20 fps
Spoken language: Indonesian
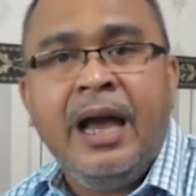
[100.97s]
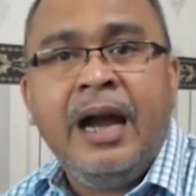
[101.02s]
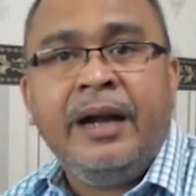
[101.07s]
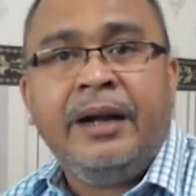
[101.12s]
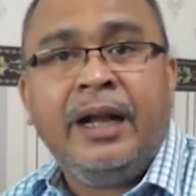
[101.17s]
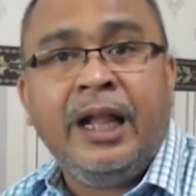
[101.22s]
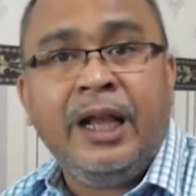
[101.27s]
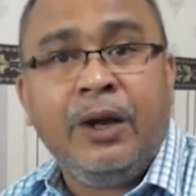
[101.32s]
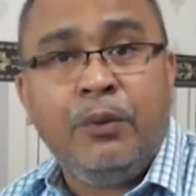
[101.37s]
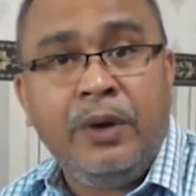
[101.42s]

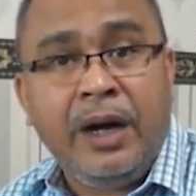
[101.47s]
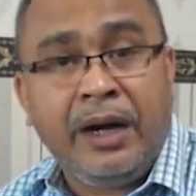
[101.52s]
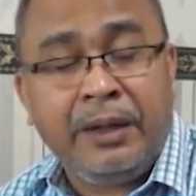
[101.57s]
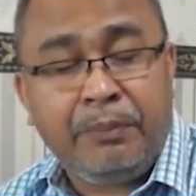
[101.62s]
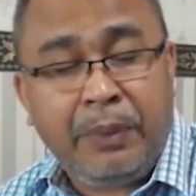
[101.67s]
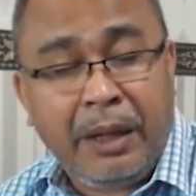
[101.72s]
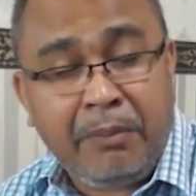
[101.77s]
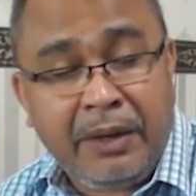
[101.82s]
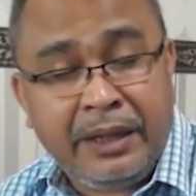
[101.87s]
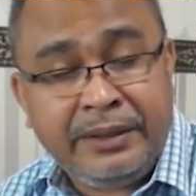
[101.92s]
Dari gudang
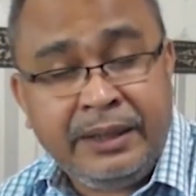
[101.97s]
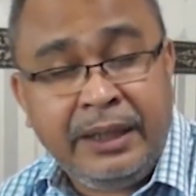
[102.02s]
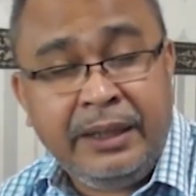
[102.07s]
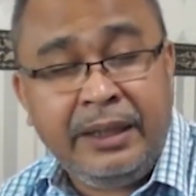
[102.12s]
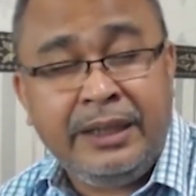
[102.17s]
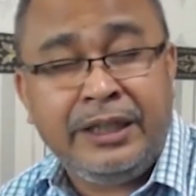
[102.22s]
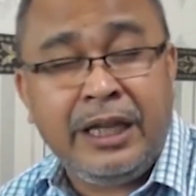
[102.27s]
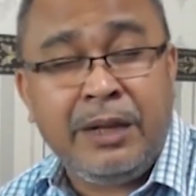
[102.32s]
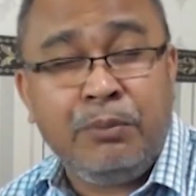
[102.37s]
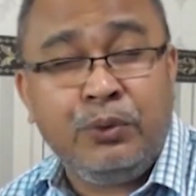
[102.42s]
farmasi
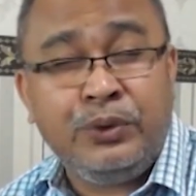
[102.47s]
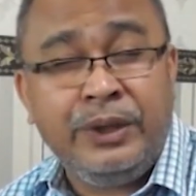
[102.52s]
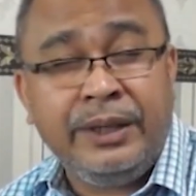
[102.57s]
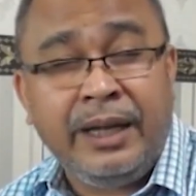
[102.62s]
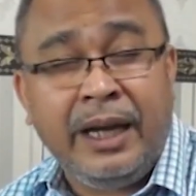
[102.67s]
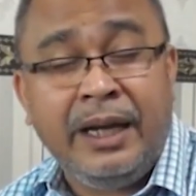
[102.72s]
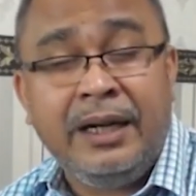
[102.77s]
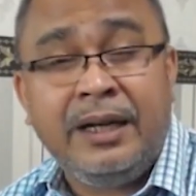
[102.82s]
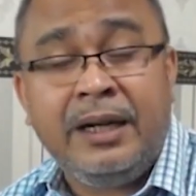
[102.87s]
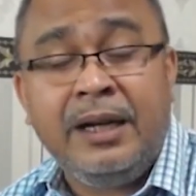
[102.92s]

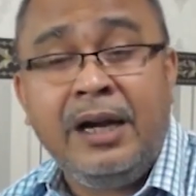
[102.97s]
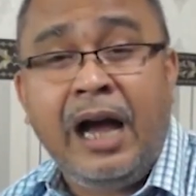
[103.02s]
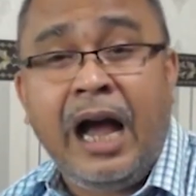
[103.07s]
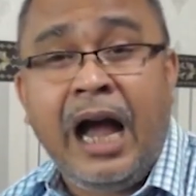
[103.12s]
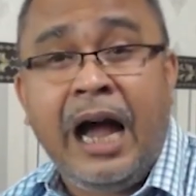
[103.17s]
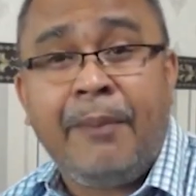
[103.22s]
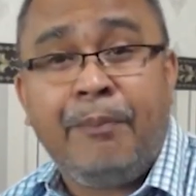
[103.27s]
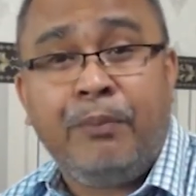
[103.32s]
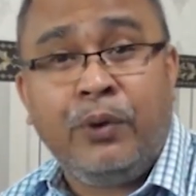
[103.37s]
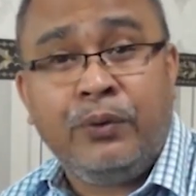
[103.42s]
distribusikan ke
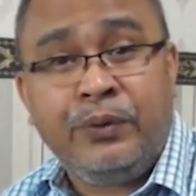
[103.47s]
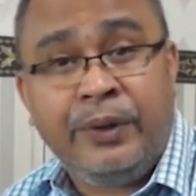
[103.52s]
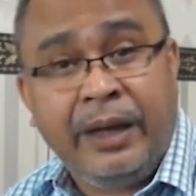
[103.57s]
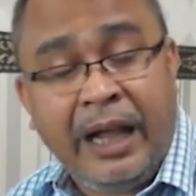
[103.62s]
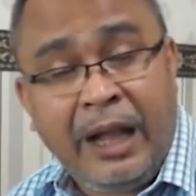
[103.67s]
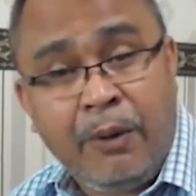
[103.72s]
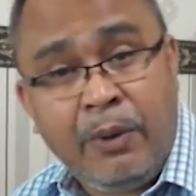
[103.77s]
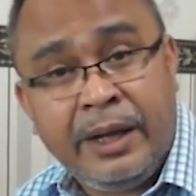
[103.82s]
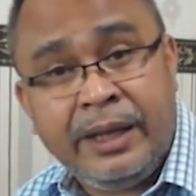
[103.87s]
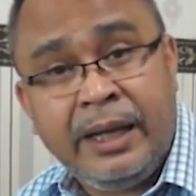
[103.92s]
apotek
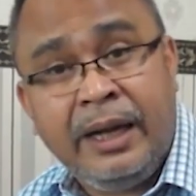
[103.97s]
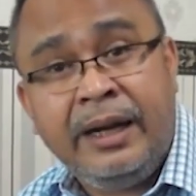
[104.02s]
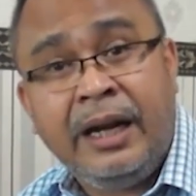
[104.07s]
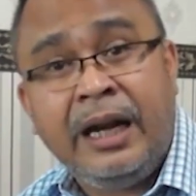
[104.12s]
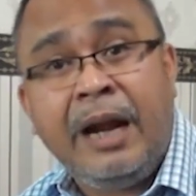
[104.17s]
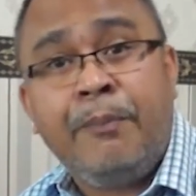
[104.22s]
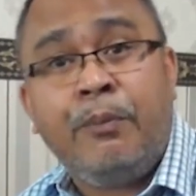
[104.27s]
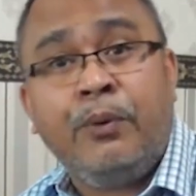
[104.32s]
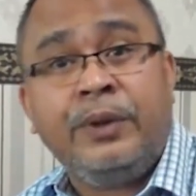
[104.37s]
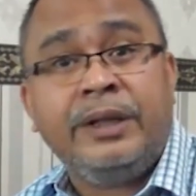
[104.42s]
rawat dan
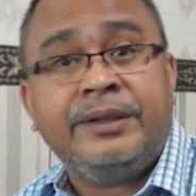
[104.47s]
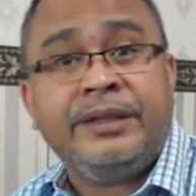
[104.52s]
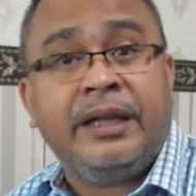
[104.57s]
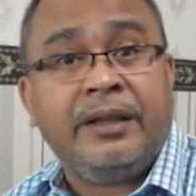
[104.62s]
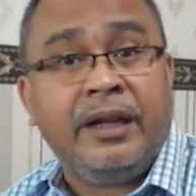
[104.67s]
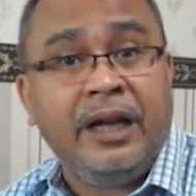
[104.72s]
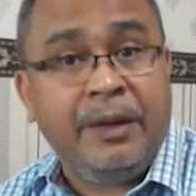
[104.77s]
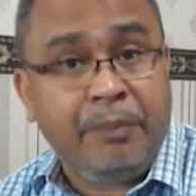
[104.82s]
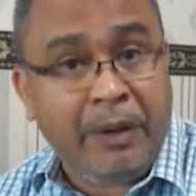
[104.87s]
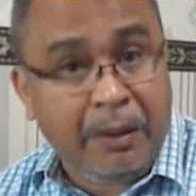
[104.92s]
apotek
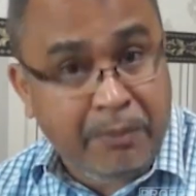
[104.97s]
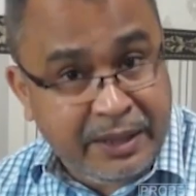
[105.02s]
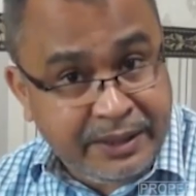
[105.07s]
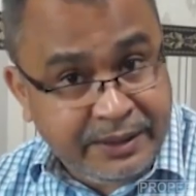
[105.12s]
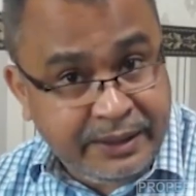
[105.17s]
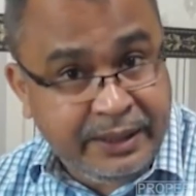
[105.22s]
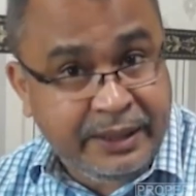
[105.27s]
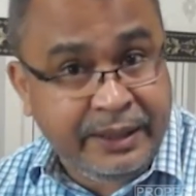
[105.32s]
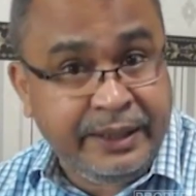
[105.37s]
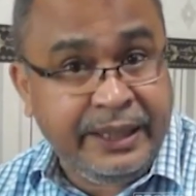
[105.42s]
satelit
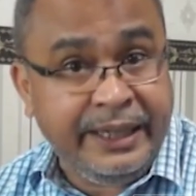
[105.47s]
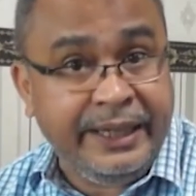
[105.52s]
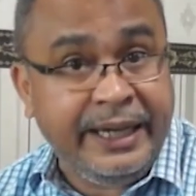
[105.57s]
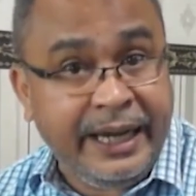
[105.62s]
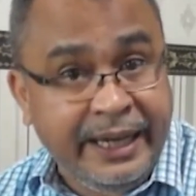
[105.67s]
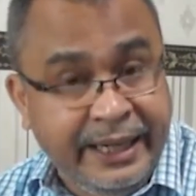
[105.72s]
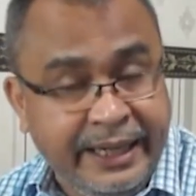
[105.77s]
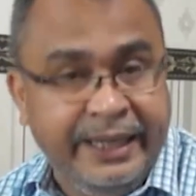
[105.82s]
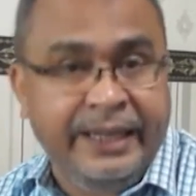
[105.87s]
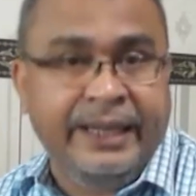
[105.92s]
farmasi di
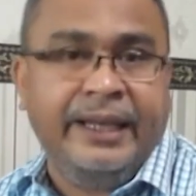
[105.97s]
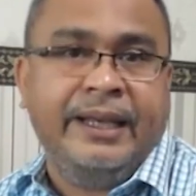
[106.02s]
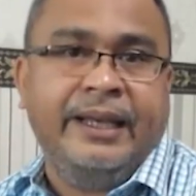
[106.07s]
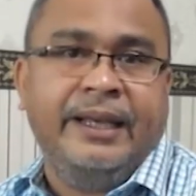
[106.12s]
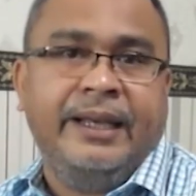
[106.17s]
IGD.